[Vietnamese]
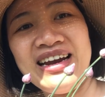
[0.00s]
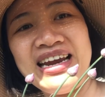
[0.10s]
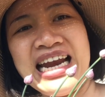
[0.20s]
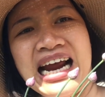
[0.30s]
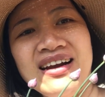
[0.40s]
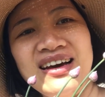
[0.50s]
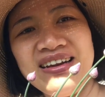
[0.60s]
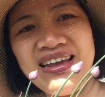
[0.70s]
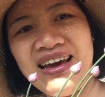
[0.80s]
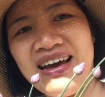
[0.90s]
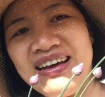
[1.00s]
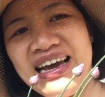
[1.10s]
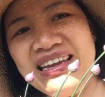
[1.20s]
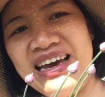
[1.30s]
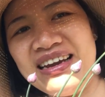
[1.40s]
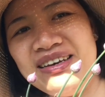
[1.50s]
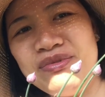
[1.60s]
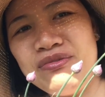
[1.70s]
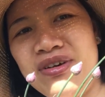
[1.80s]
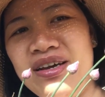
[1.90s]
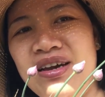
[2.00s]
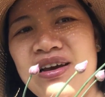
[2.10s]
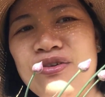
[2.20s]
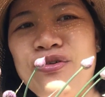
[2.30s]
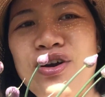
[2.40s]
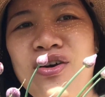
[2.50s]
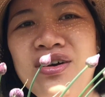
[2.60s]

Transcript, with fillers: này nắng lên đó nha cả nhà nên mình phải à, đội nón